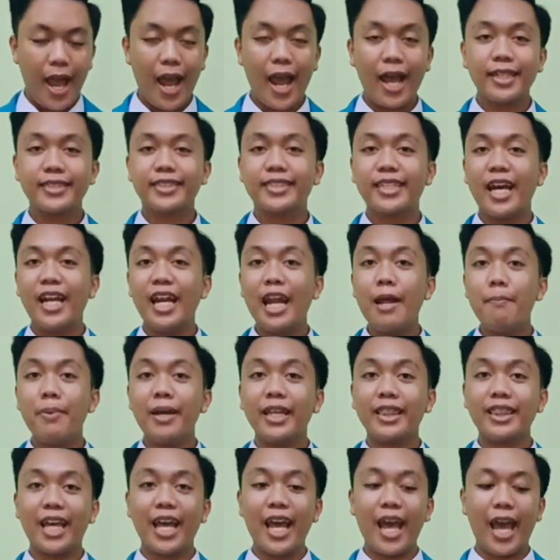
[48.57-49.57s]

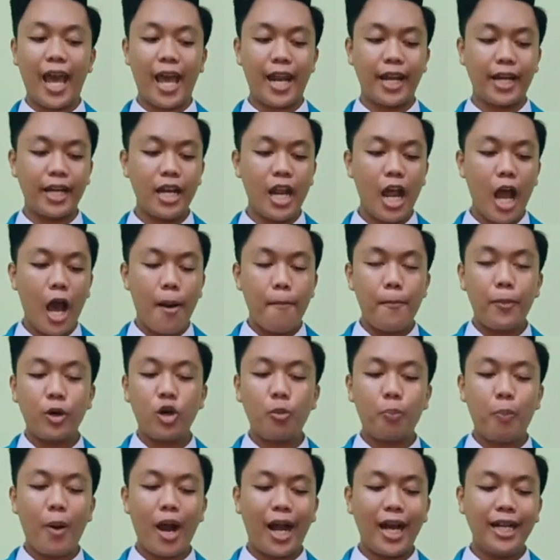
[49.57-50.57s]
SNMPTN
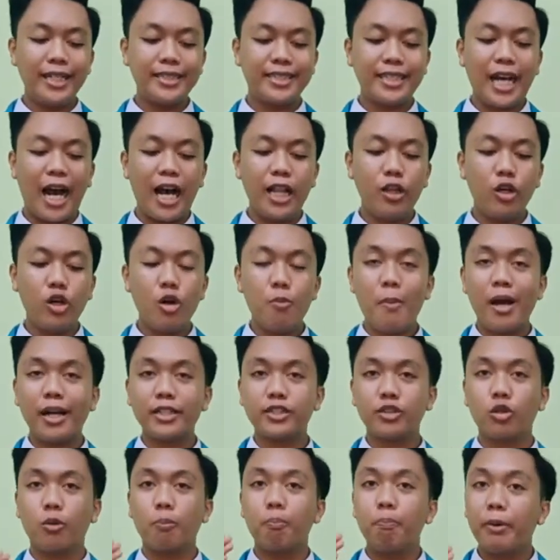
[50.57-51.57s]
merupakan jalur
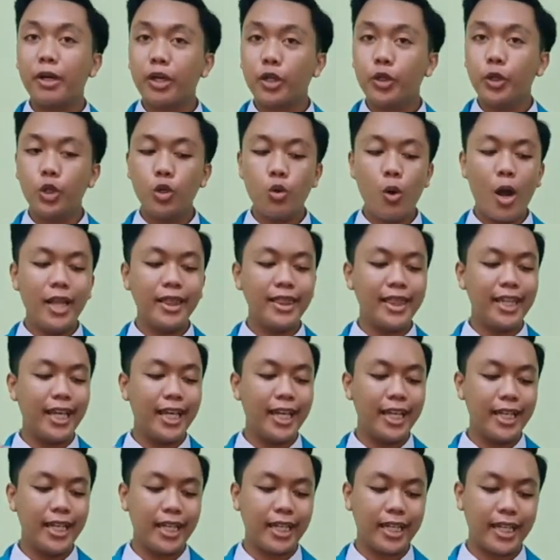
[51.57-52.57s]
masuk perguruan
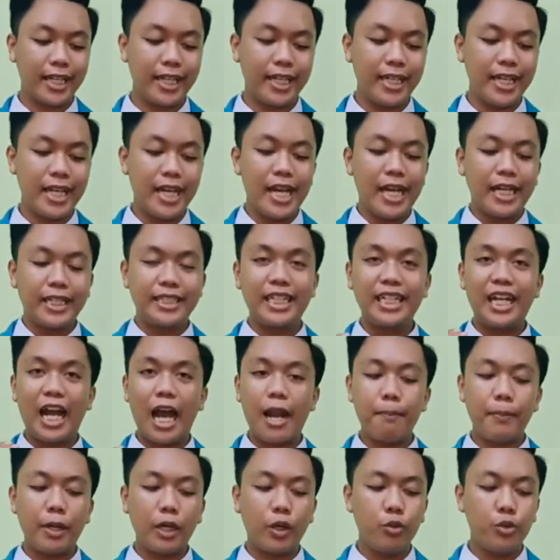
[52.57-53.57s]
tinggi negeri
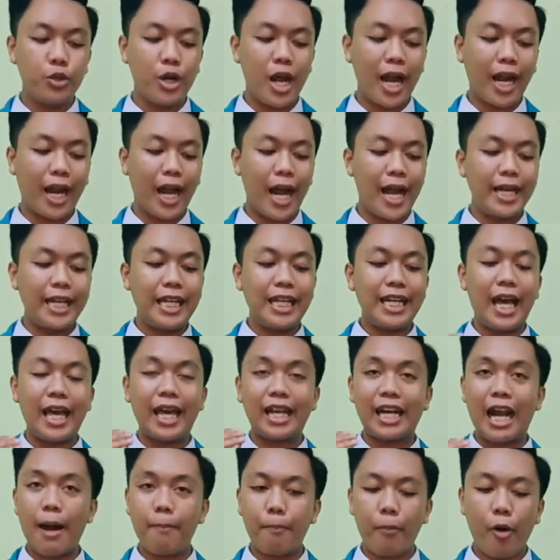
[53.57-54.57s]
dengan menggunakan
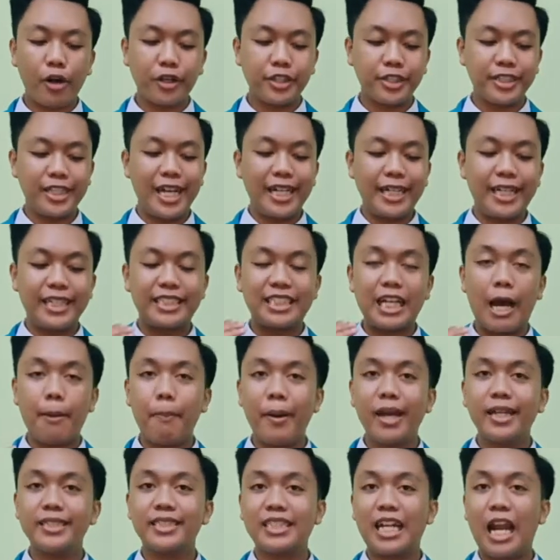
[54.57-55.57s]
nilai raport yang
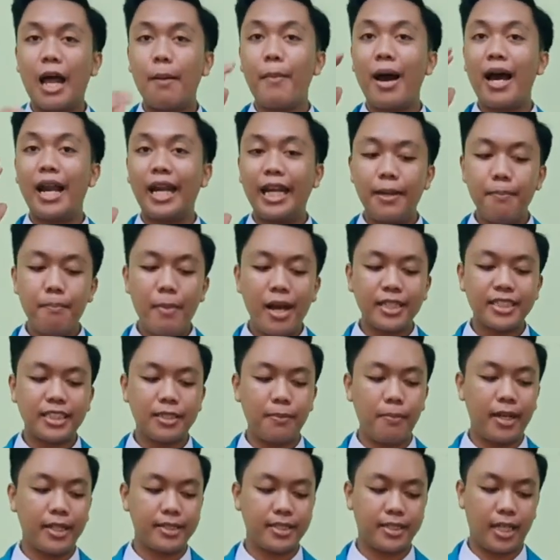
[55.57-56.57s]
dicapai selama lima
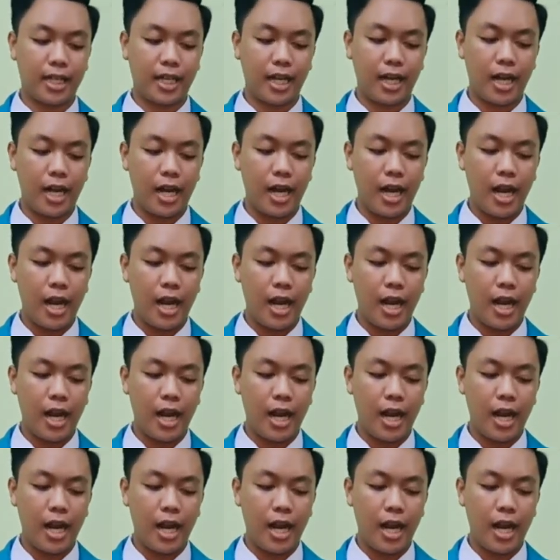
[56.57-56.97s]
semester